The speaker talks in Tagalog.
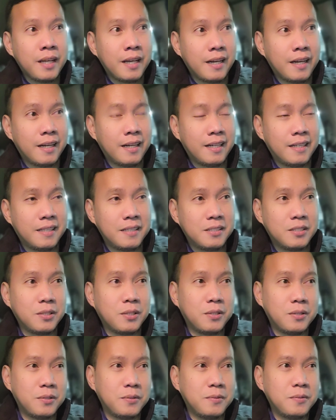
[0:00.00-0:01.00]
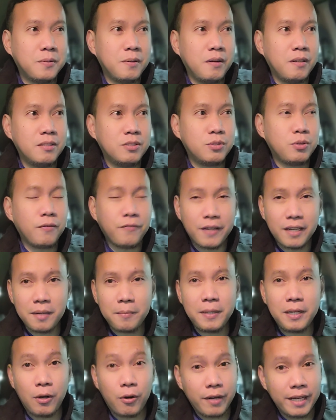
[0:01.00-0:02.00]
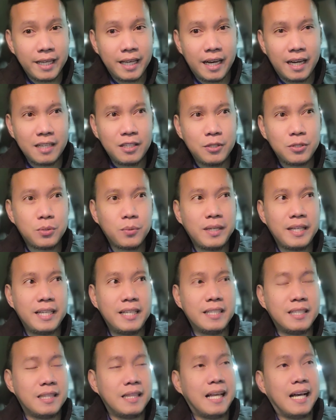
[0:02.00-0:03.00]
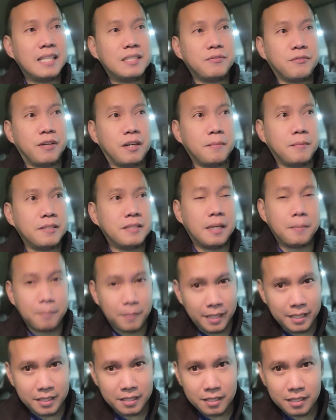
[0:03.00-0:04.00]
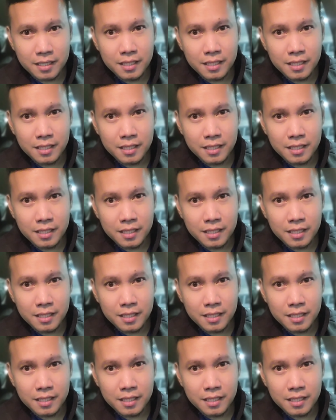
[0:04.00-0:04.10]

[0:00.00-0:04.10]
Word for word: Uh, so, so far naman okay lang. Usually, it lasts for about a month.